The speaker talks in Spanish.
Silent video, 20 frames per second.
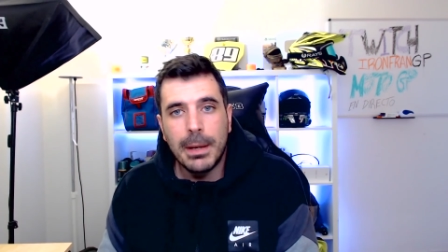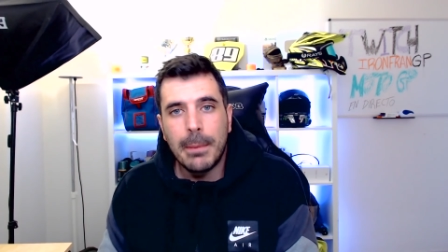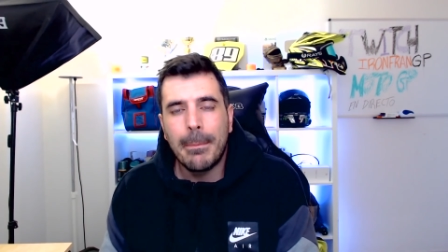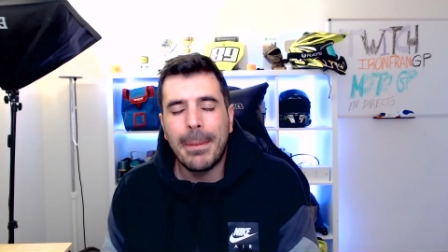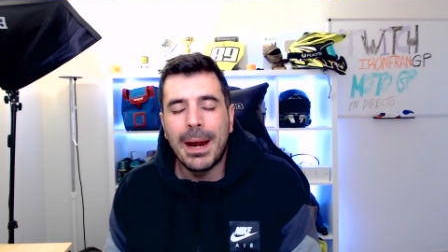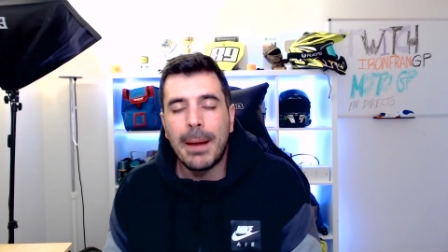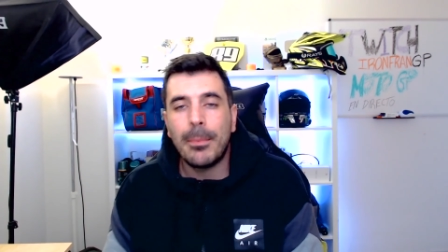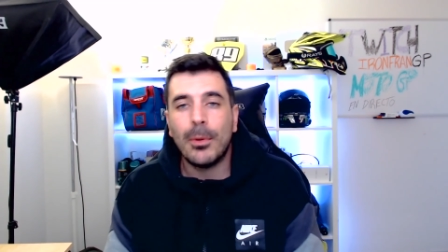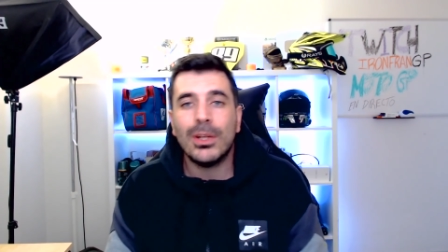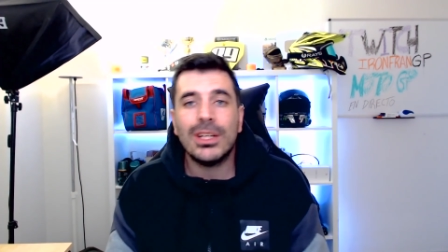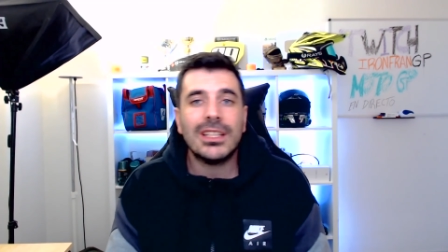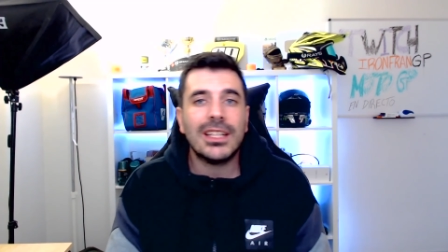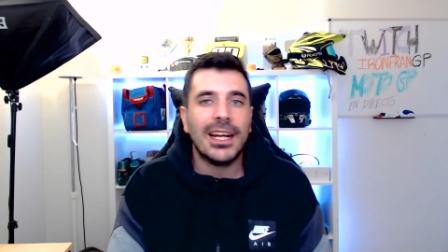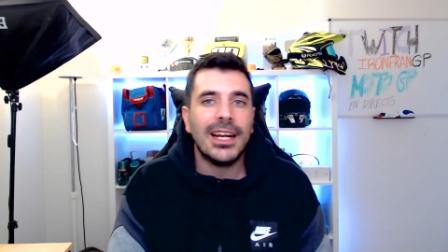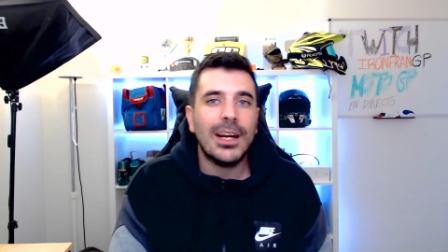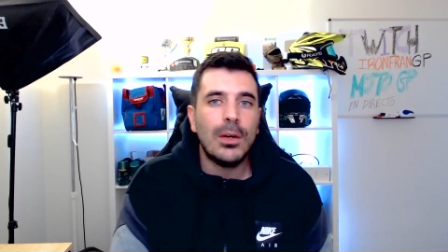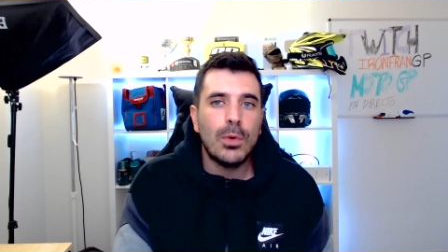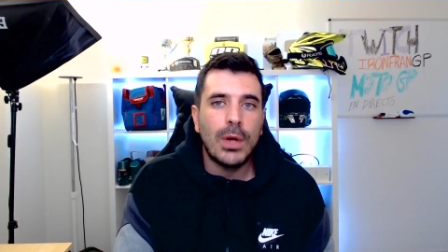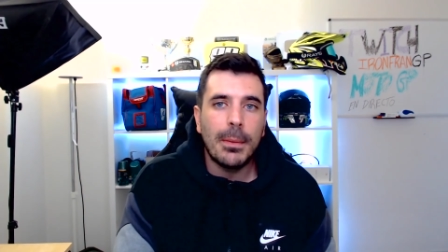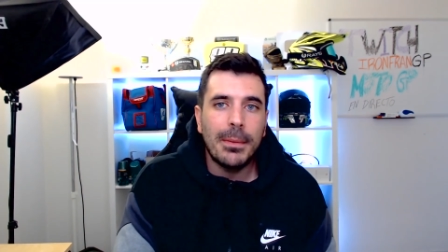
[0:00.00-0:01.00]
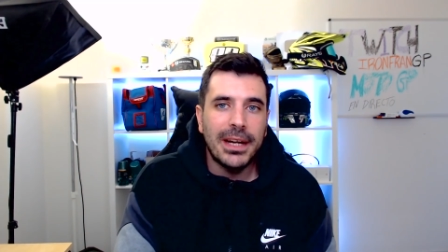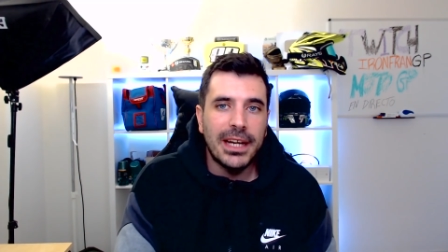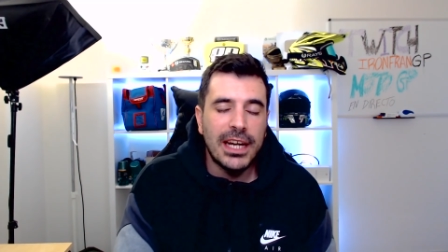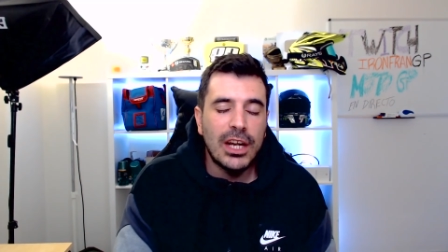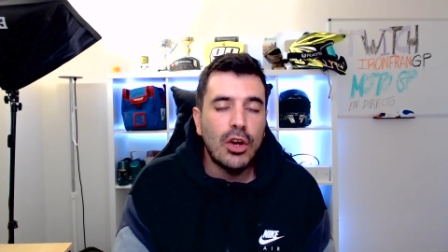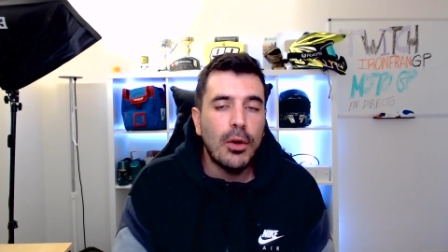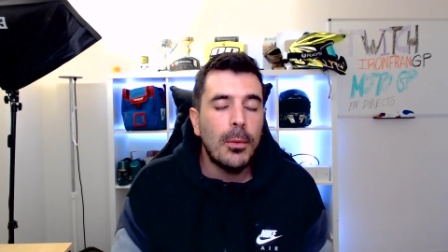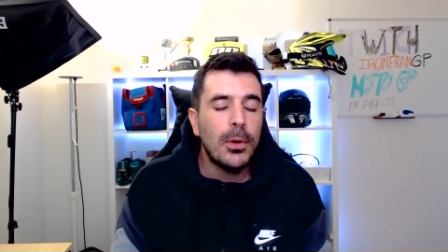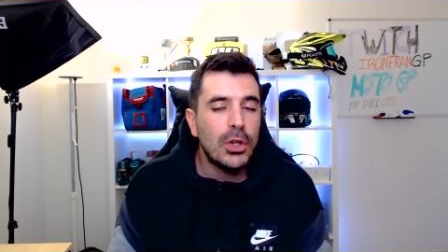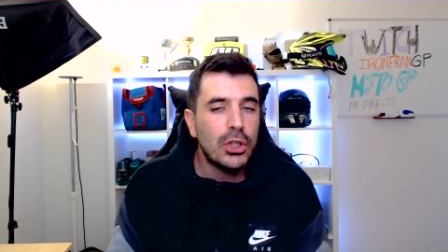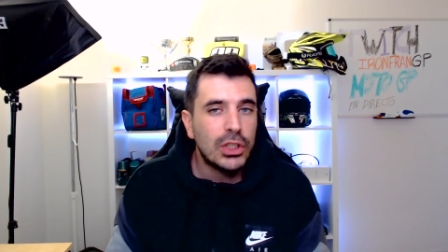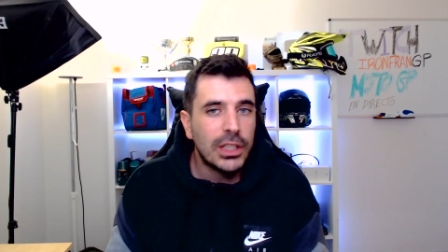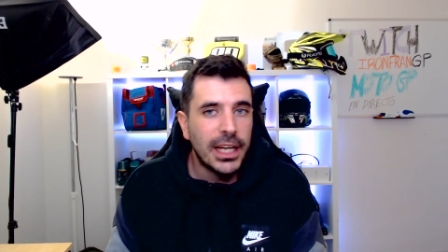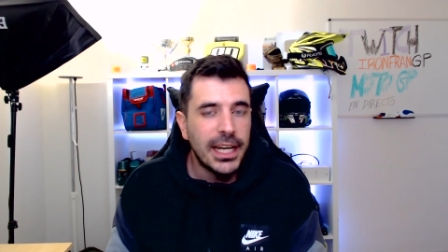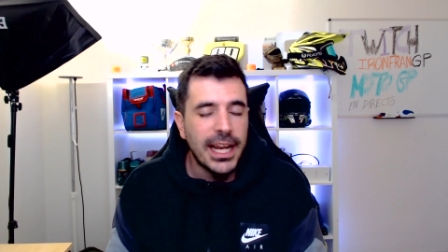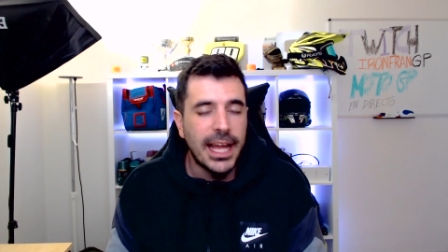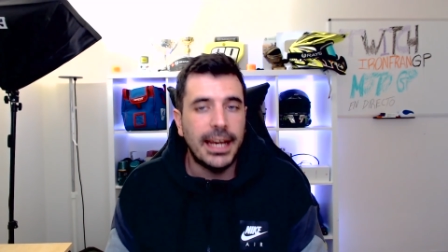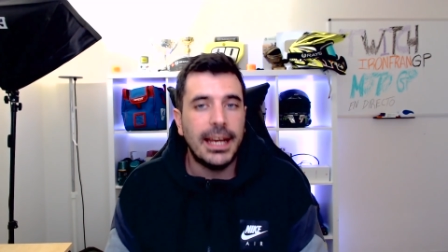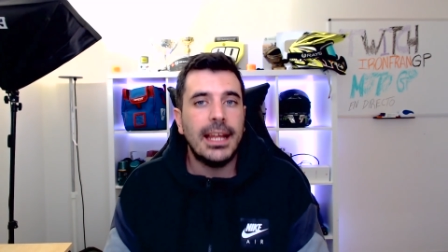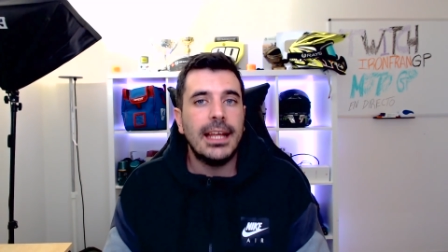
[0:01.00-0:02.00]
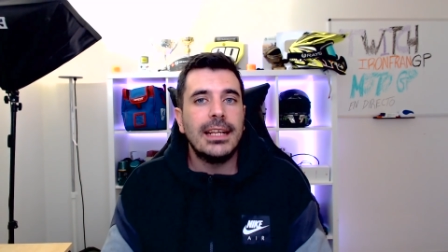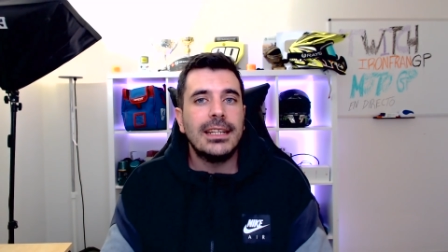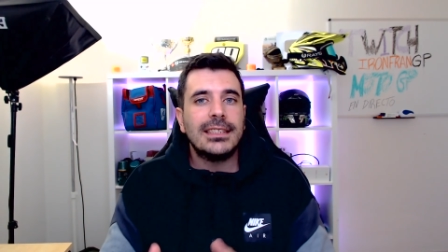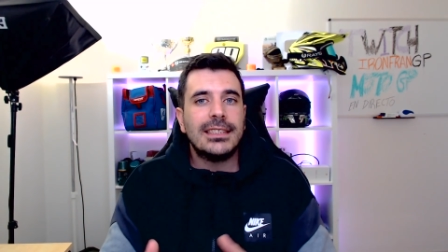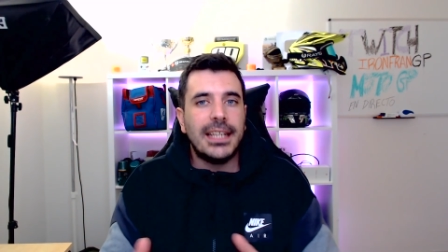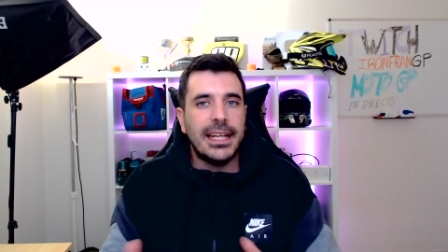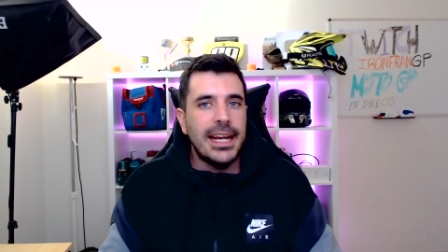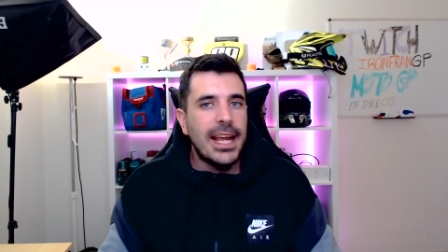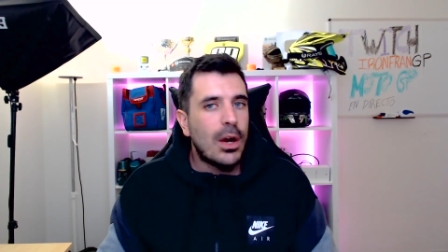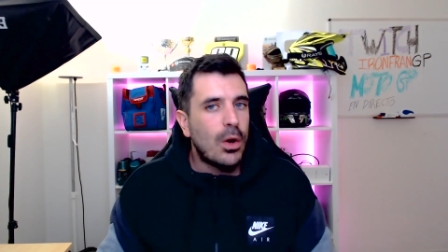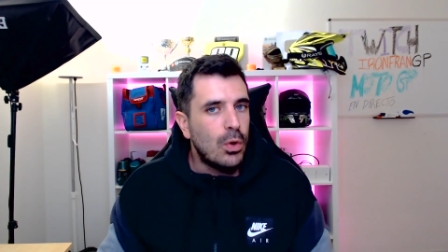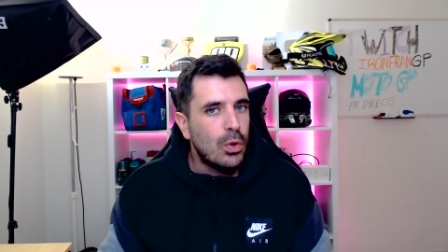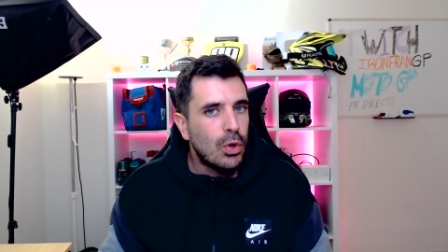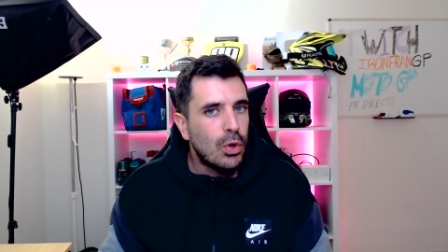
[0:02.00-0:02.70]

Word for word: para poder traer a Luca Marini como ellos querían. Sería con un